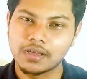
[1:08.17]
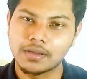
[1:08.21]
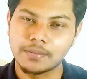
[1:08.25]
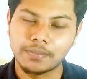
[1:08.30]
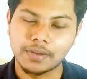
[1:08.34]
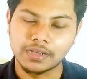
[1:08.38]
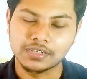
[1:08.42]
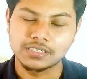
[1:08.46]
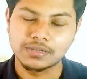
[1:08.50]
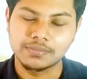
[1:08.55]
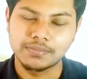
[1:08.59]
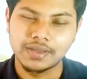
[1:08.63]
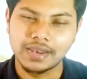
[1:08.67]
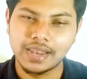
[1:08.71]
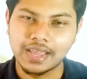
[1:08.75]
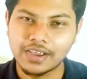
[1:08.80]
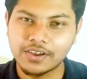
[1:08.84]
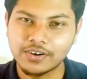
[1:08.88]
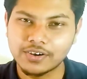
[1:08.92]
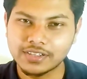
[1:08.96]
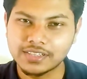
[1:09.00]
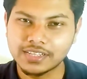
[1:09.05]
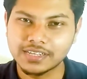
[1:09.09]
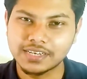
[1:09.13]
পাশের বেল
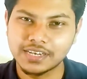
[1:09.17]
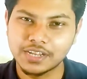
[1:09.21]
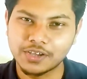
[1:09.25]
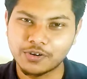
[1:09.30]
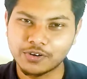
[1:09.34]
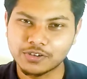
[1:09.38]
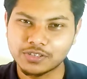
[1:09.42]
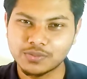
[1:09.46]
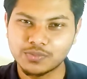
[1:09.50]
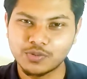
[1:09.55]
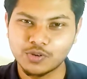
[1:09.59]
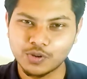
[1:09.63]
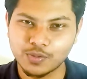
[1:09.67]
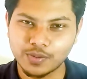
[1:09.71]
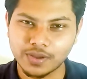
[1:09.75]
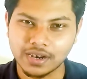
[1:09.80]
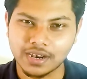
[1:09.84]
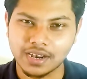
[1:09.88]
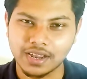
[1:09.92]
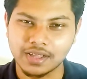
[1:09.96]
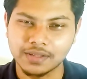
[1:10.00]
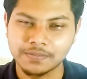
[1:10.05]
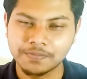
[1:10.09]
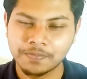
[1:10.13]
আইকনটিতে ক্লিক করতে ভুলবেন
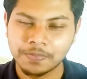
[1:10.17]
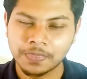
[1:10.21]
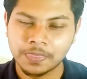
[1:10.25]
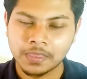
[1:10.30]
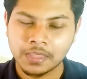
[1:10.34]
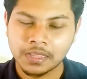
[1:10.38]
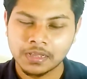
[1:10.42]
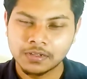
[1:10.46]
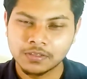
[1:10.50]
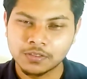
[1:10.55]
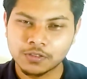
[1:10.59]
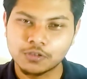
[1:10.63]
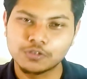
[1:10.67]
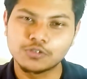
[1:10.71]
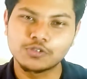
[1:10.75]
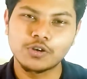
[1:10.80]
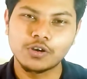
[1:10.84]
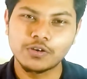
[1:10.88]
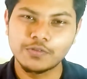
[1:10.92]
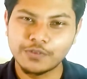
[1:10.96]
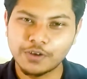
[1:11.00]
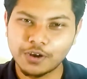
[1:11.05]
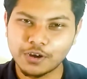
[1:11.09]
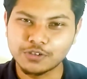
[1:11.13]

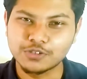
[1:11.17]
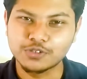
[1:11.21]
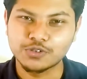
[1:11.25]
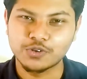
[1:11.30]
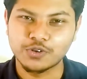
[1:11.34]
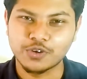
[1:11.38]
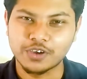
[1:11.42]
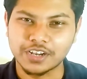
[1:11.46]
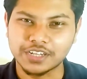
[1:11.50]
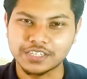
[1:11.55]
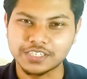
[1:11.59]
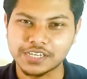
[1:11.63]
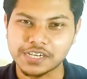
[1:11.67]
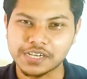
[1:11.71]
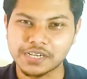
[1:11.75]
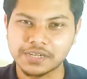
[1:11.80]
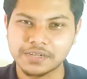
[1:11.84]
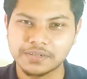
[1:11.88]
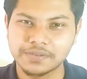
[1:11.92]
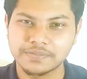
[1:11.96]
চলুন ভিডিওটি শুরু করা যায়